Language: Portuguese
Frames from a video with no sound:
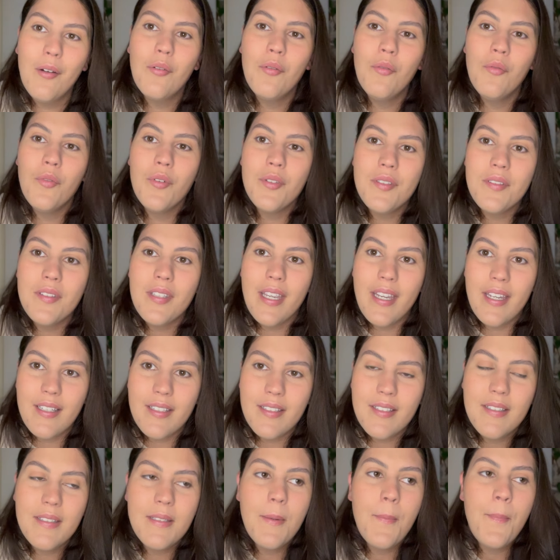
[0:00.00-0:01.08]
com
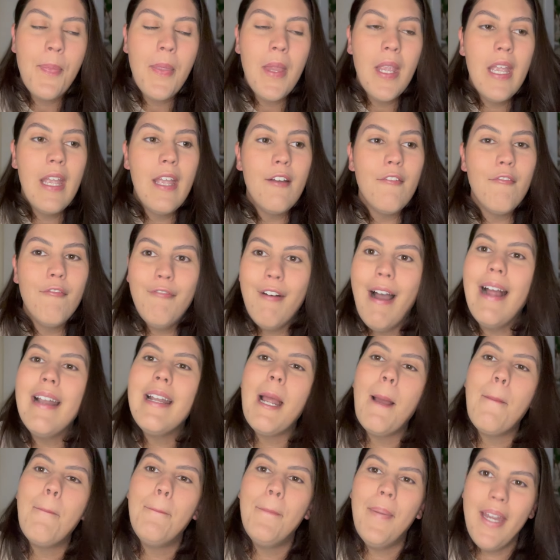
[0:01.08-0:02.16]
vocês. Vale
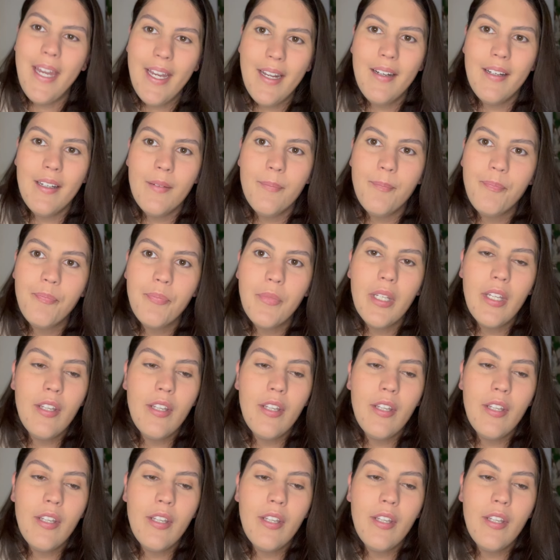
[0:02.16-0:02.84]
a pena